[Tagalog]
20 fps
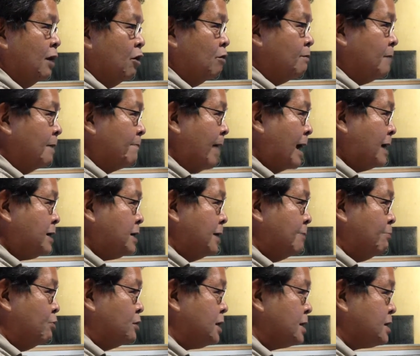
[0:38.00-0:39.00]
Kung mabasa
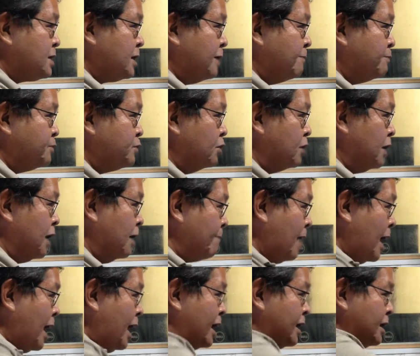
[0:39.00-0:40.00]
mo sa scripture nga
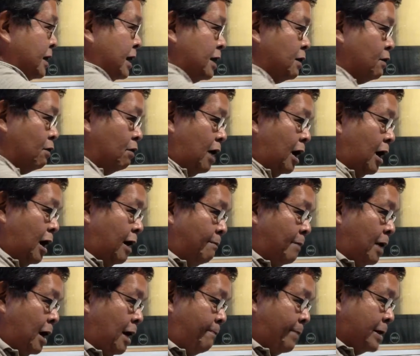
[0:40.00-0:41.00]
mga karniro kag
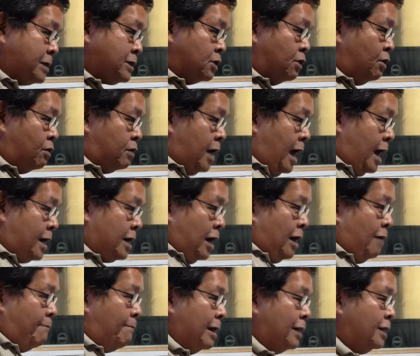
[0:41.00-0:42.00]
mga pastor ara
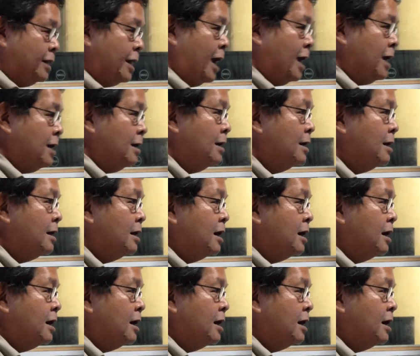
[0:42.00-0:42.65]
ka bantay,